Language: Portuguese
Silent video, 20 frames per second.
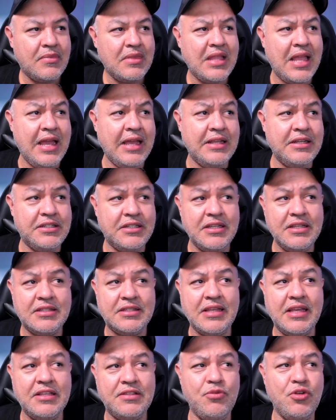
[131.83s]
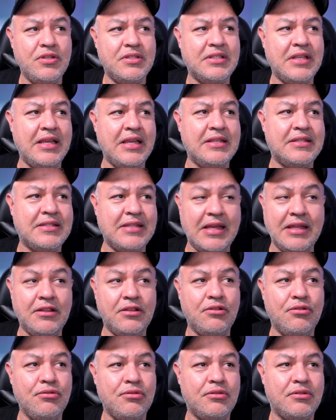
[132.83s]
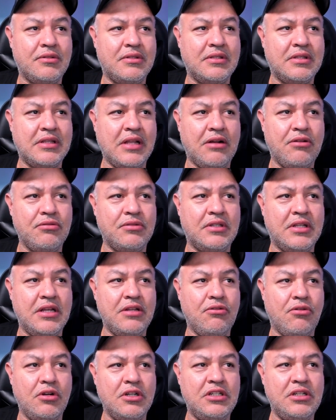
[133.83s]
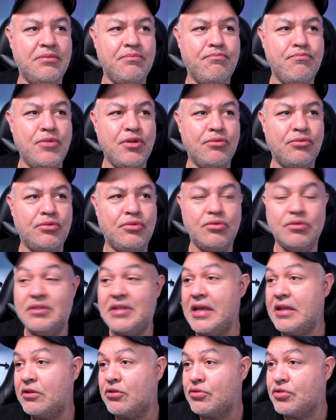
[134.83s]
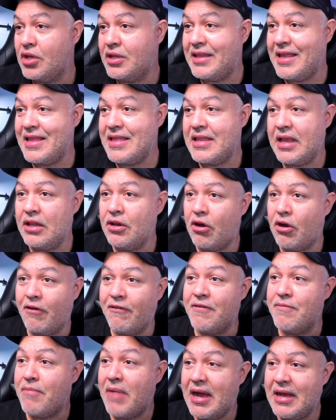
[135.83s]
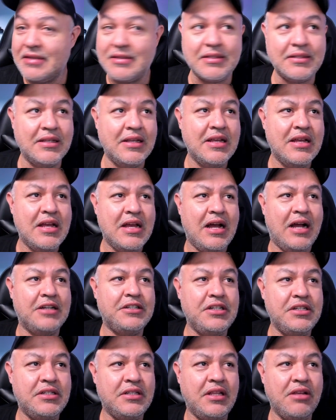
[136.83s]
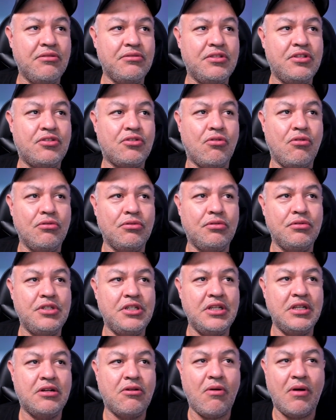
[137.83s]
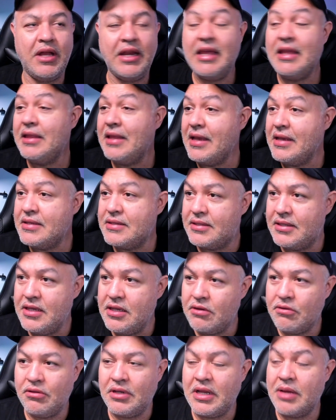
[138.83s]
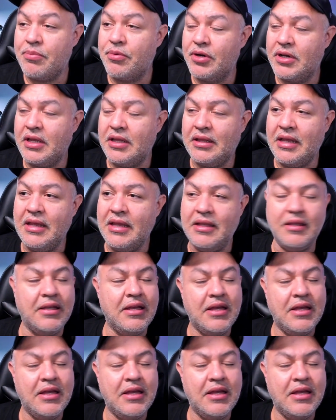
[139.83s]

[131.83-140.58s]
RX 6600 está custando hoje 1.289, mas a gente tem o desconto de 45, né? Porque tem,